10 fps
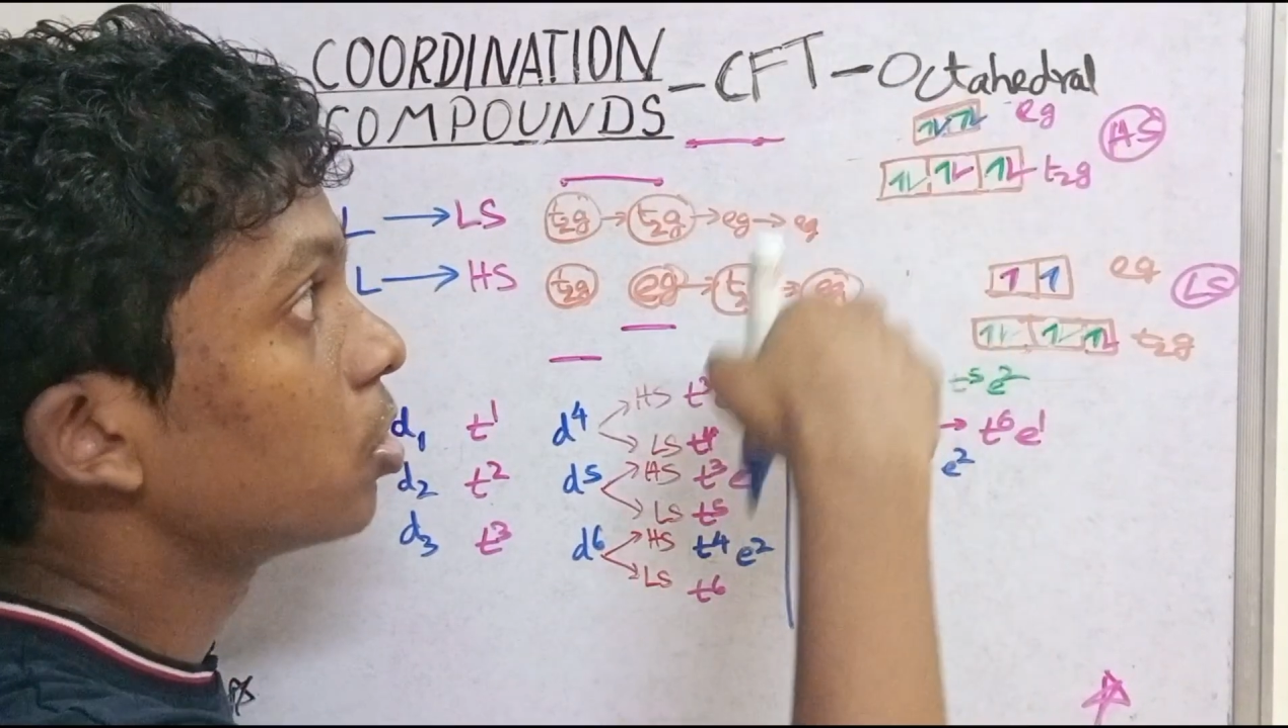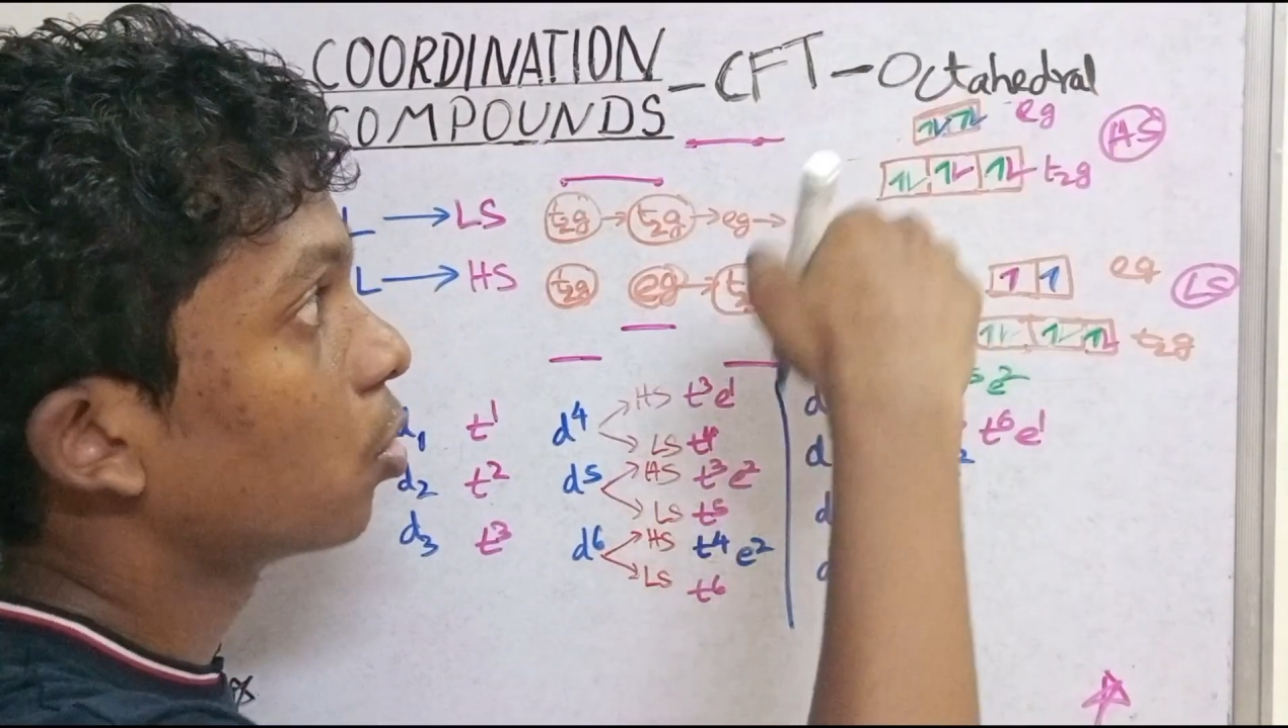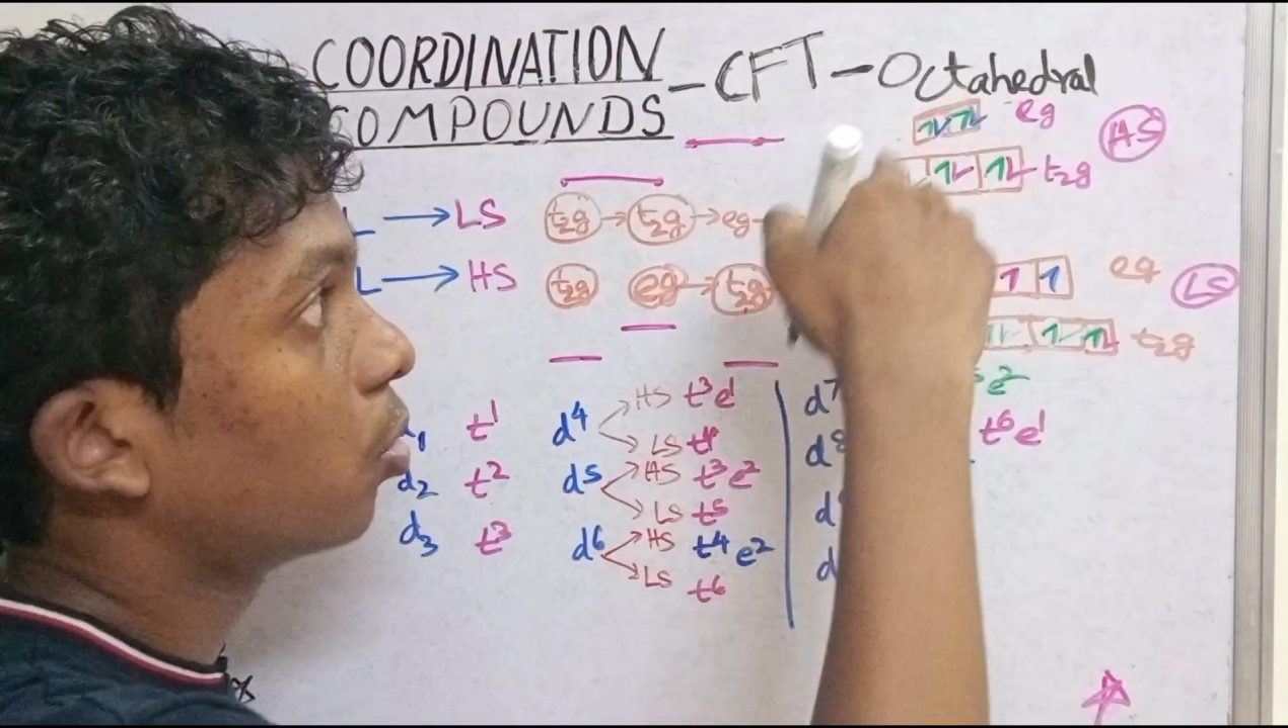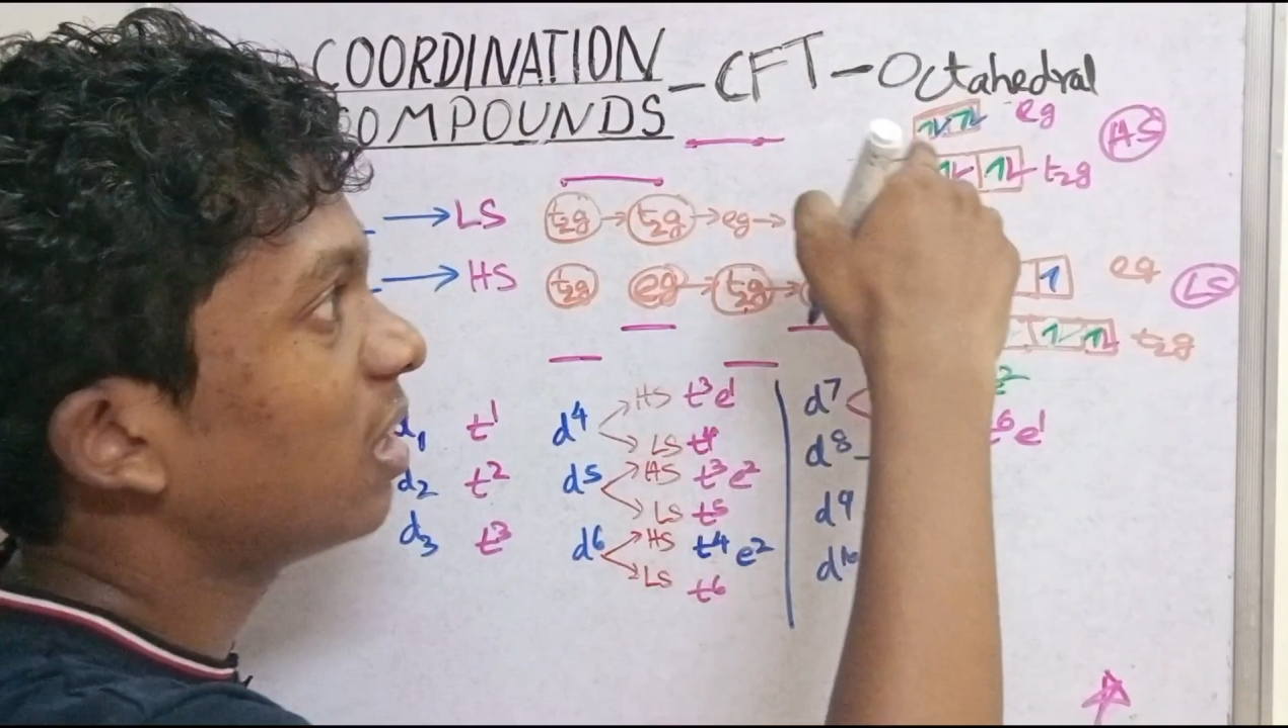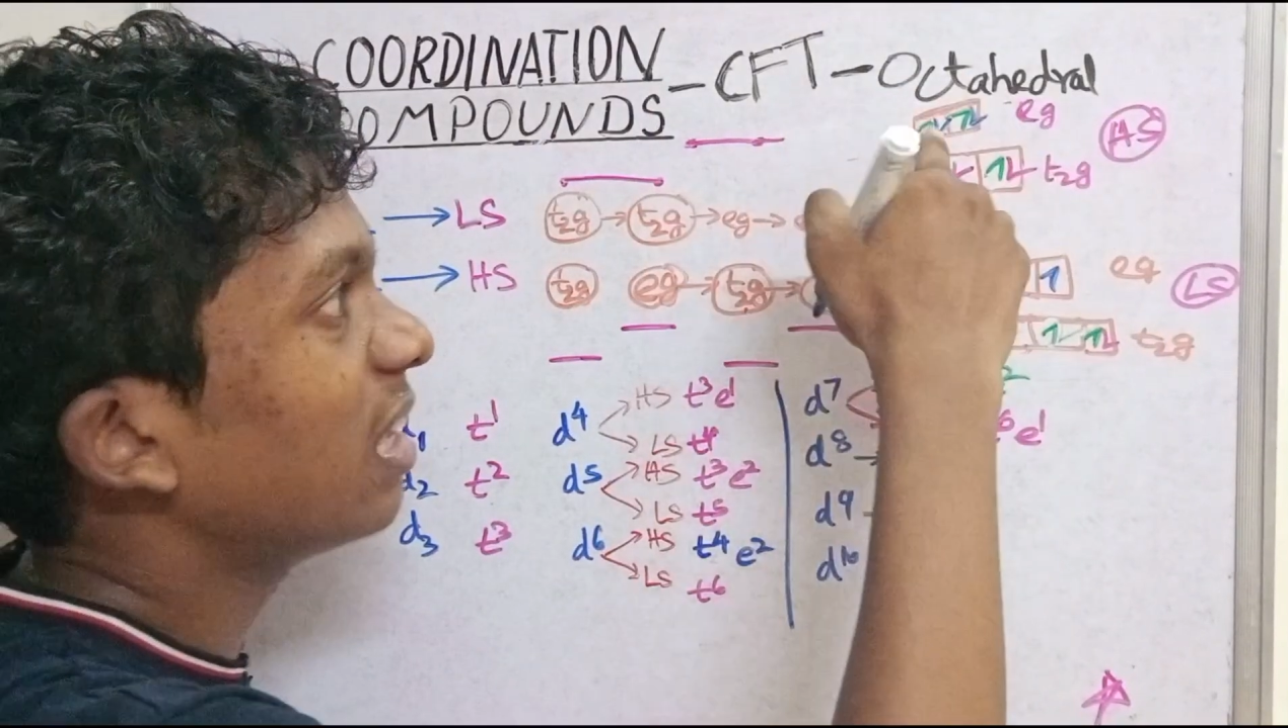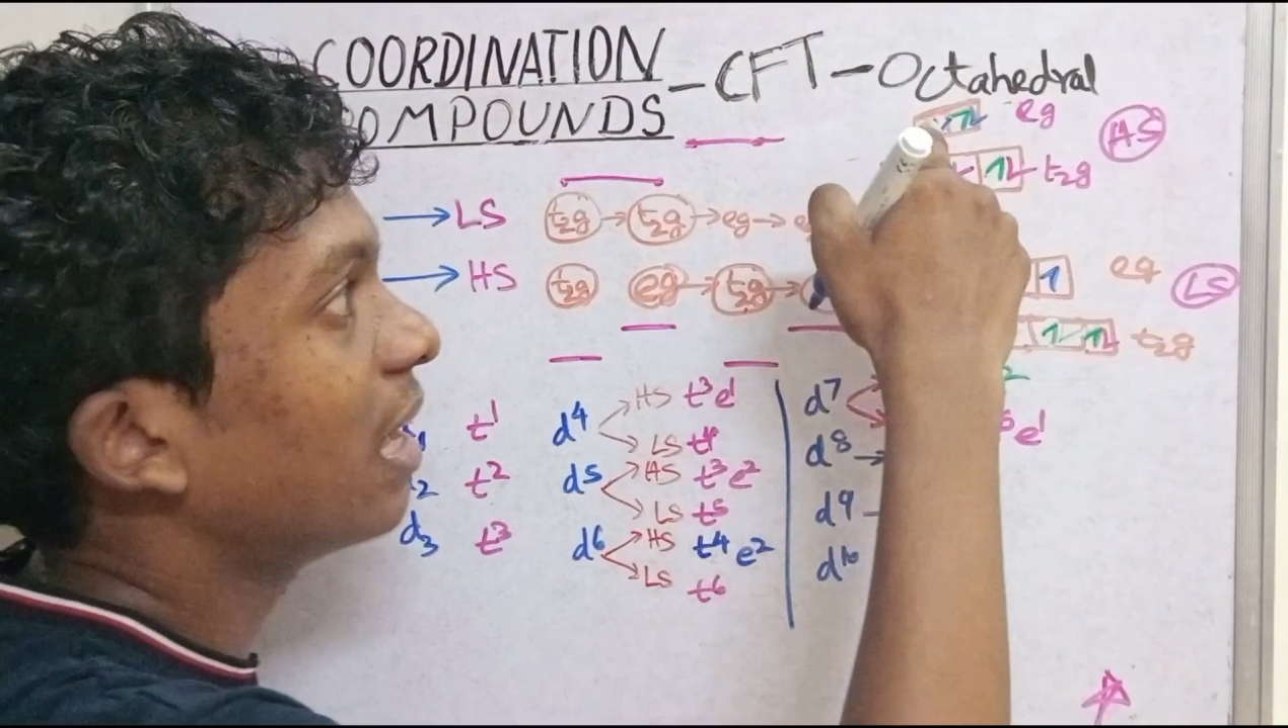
ஸோ டி